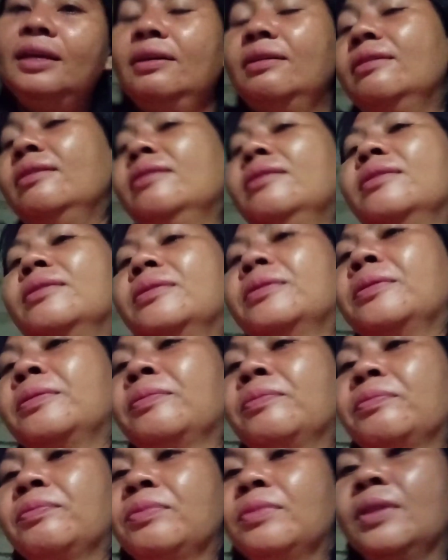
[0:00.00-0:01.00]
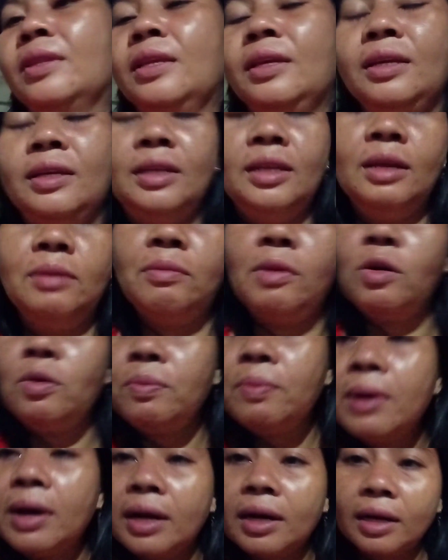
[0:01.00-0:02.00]
Ya Dek mau
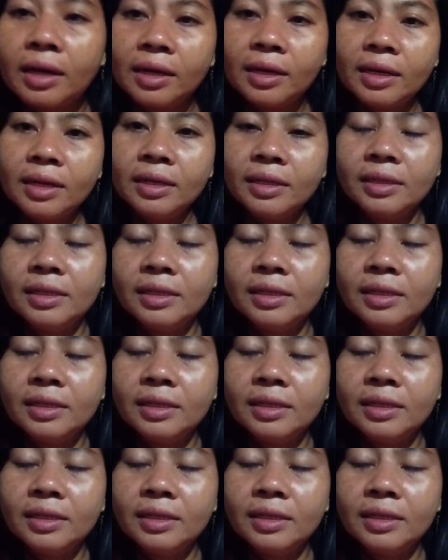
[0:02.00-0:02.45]
bareng,